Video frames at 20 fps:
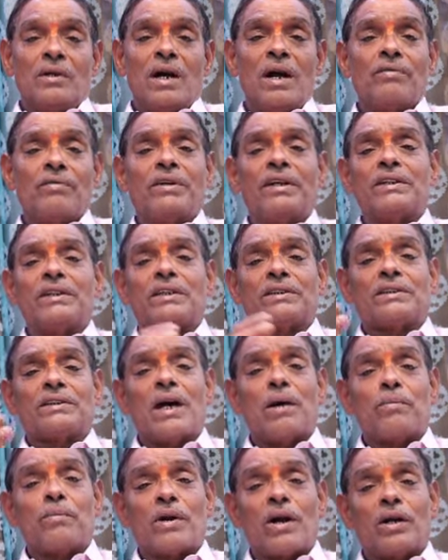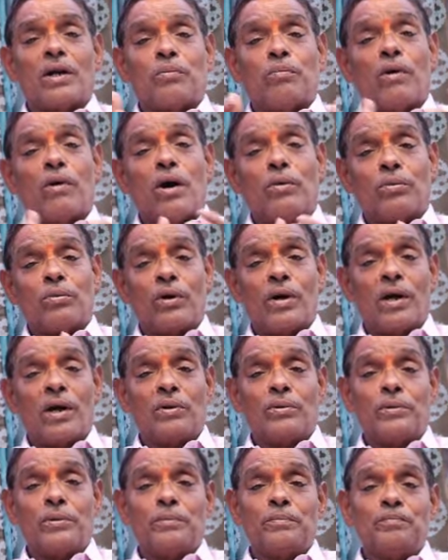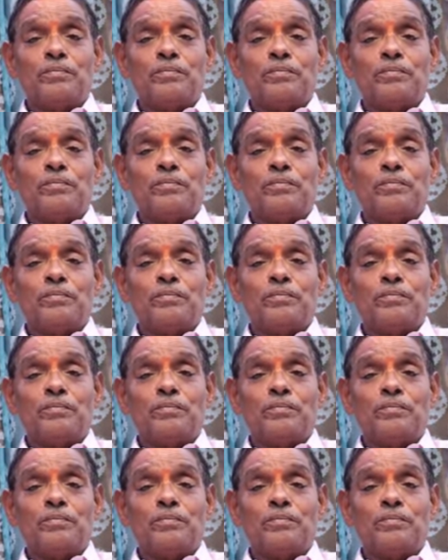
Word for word: అవినీతి సామ్రాట్ బాబు గారు